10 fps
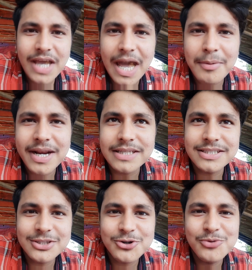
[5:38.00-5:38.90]
অ্যাভারেজ
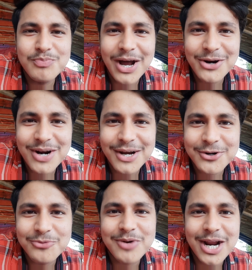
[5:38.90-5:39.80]
খুব ভালো না
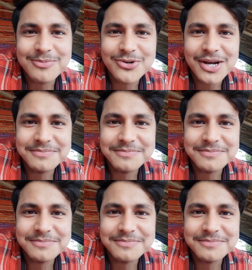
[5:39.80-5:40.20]
খুব খারাপও না